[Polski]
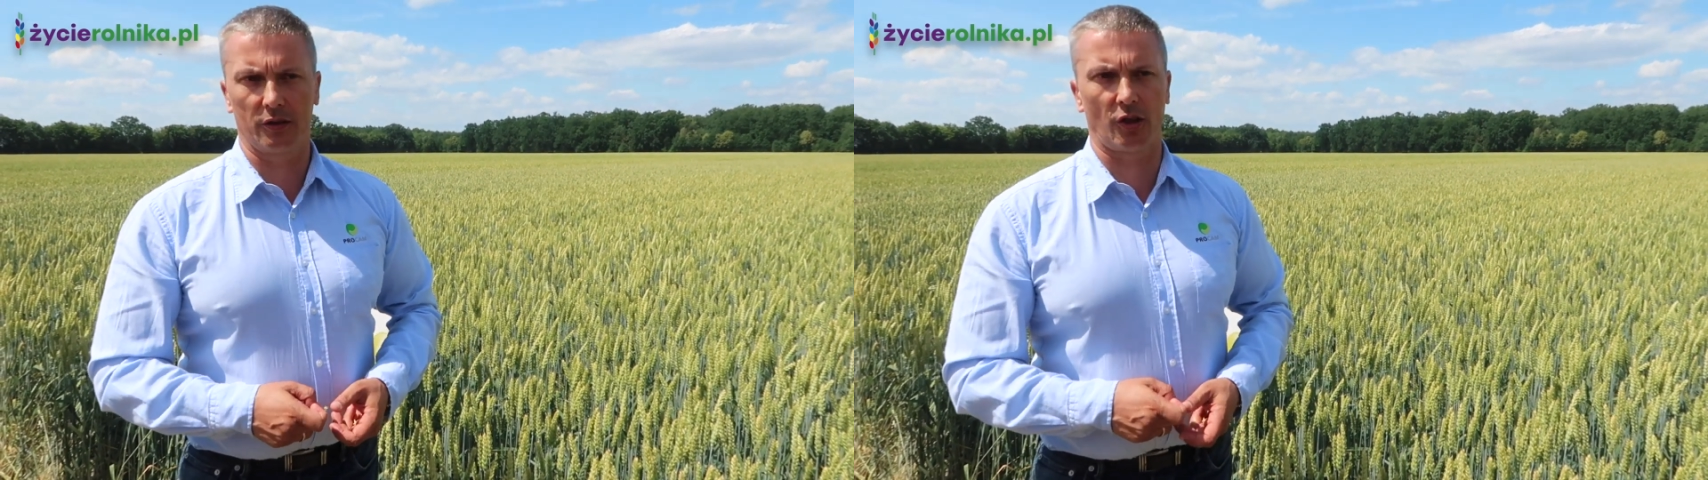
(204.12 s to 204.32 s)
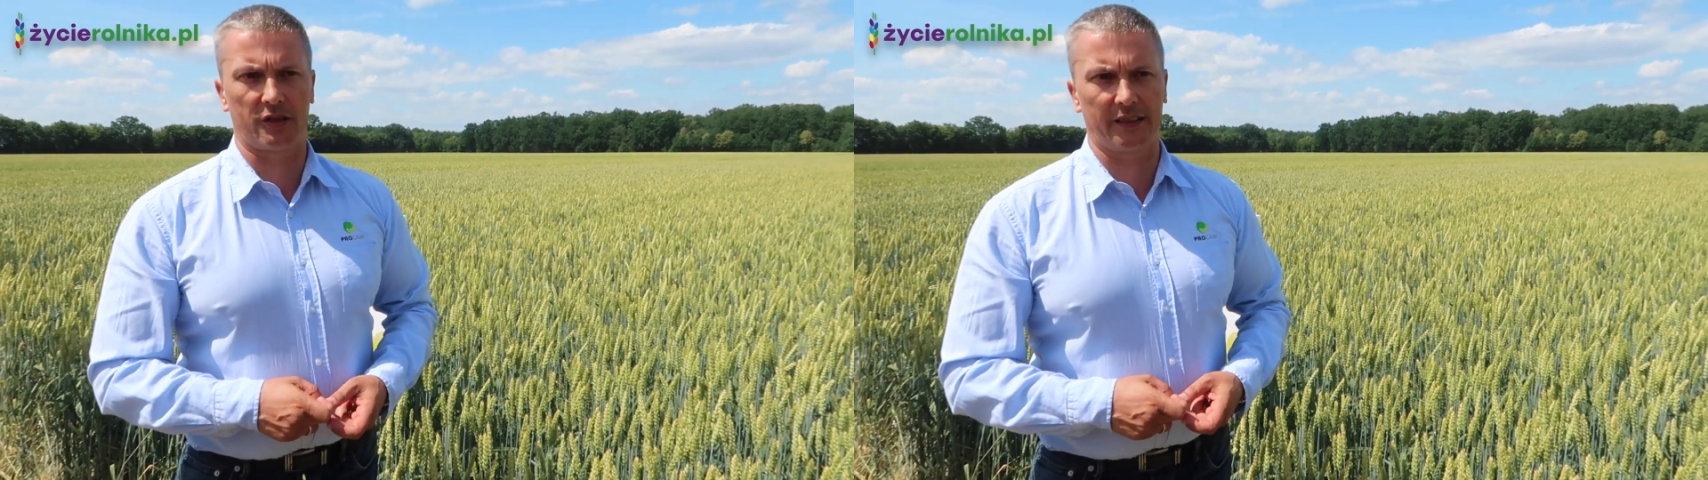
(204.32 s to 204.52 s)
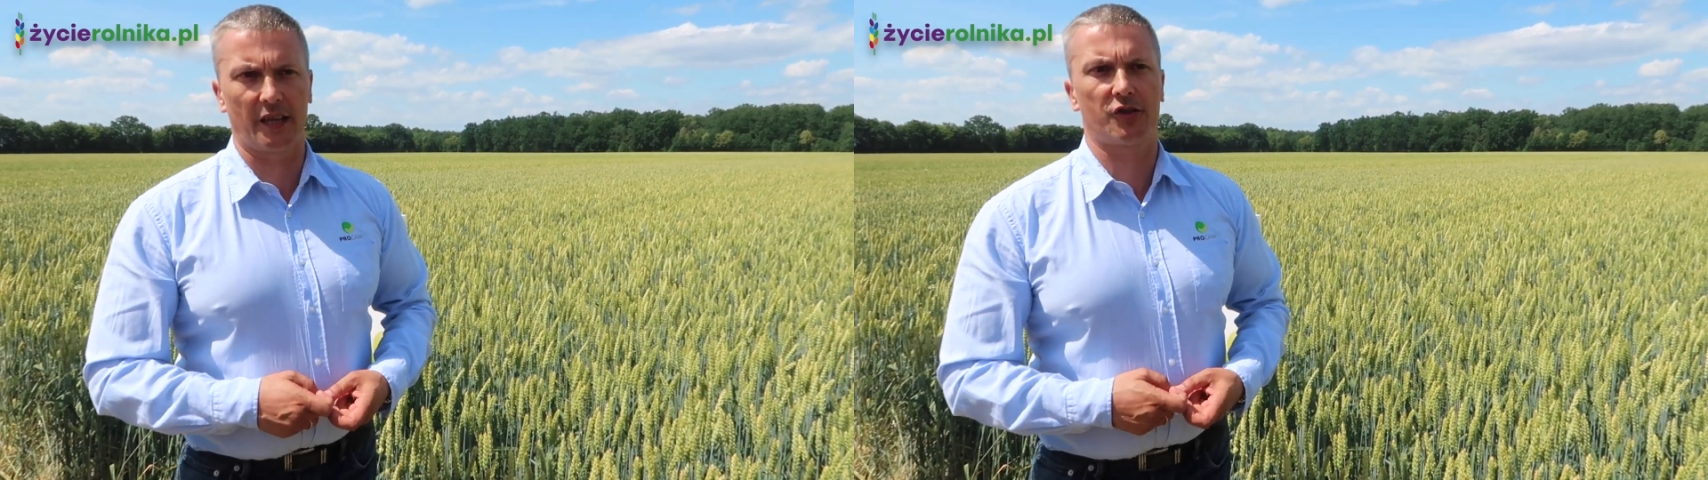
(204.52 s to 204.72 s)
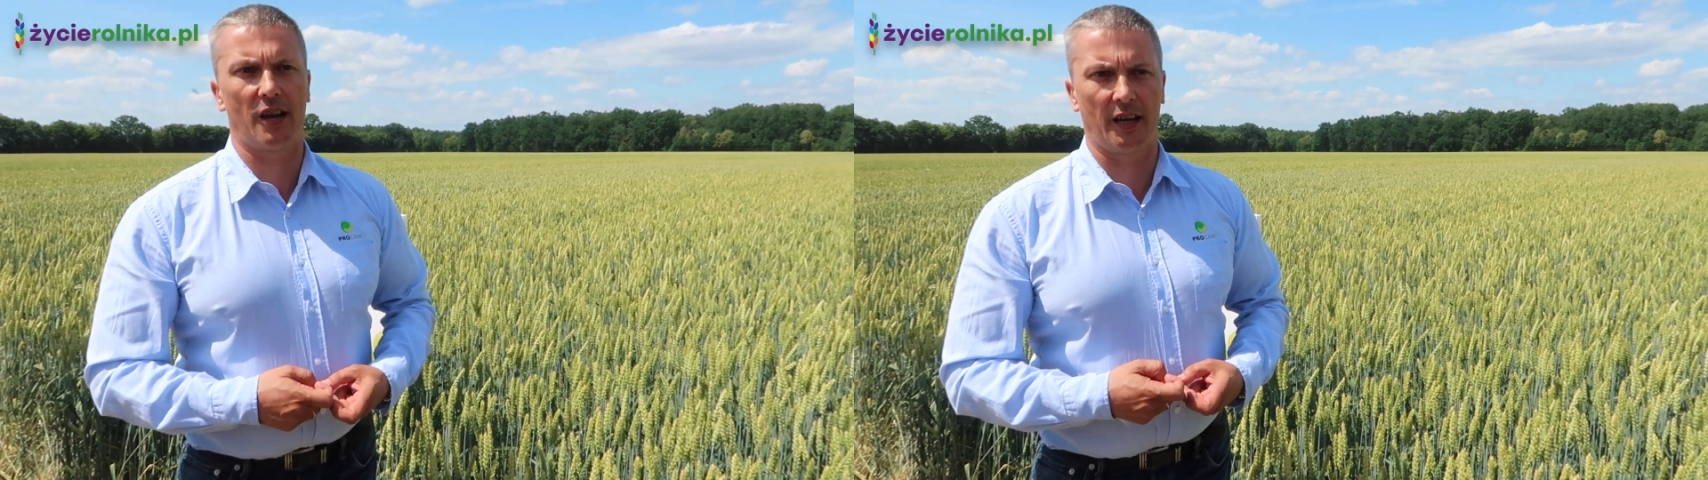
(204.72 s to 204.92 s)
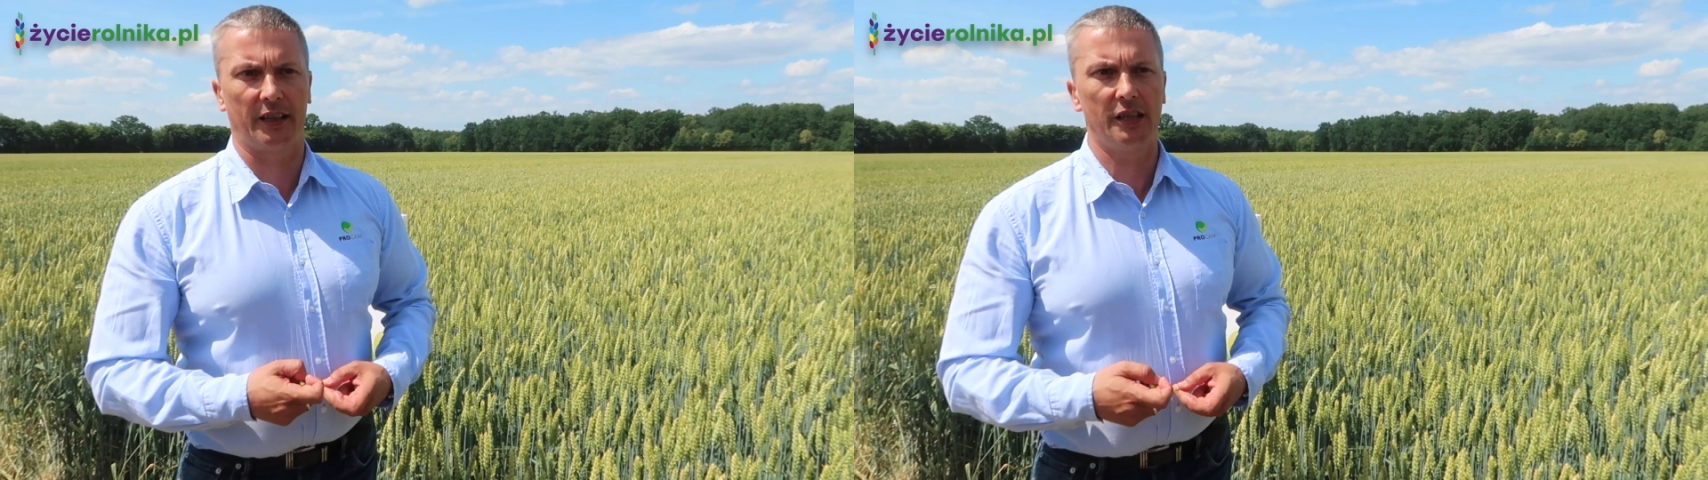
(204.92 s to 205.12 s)

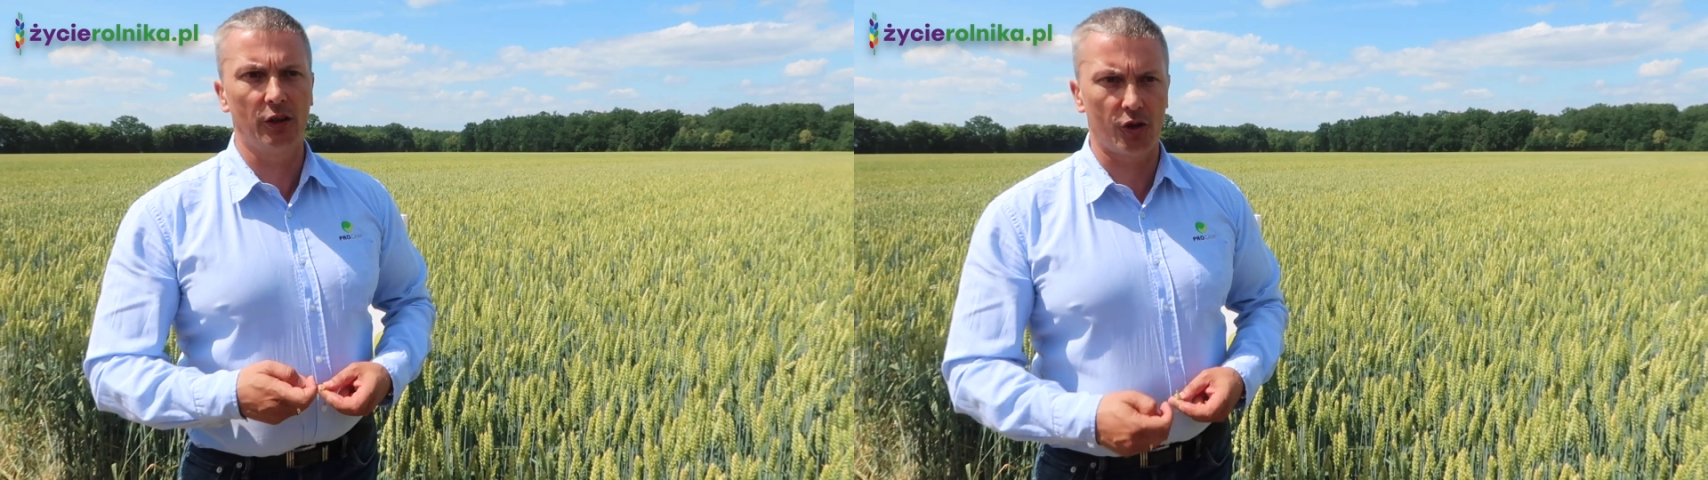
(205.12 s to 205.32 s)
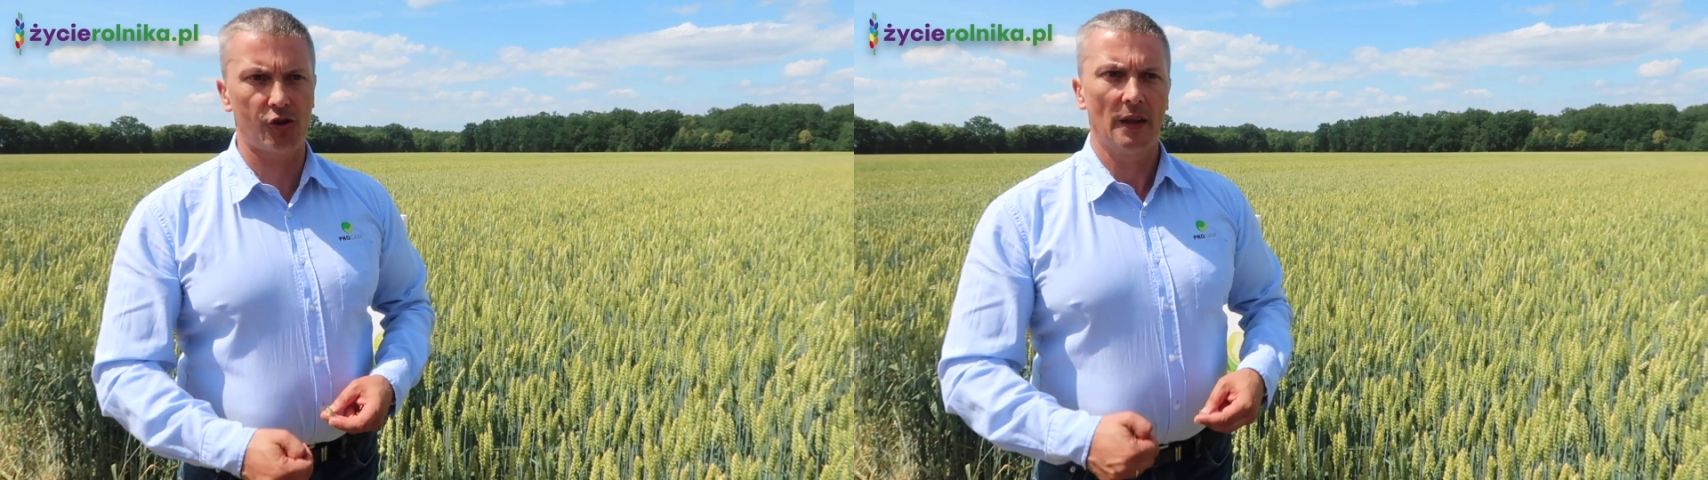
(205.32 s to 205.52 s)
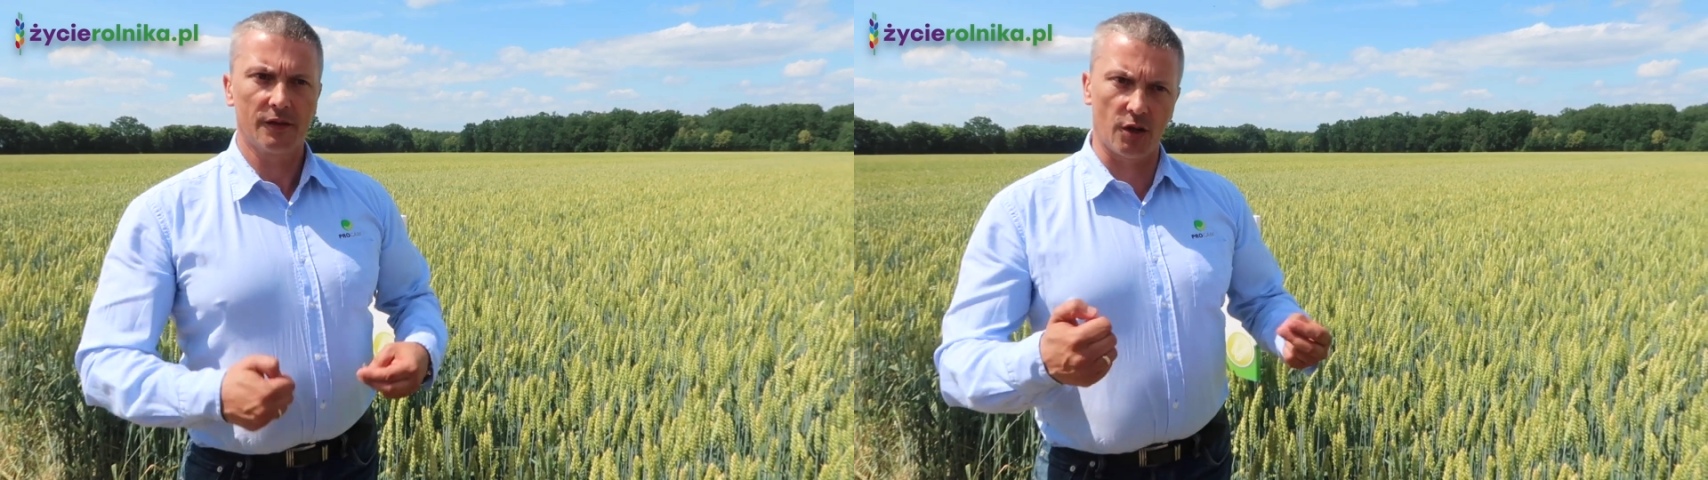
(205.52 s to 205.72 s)
dostateczna ilość,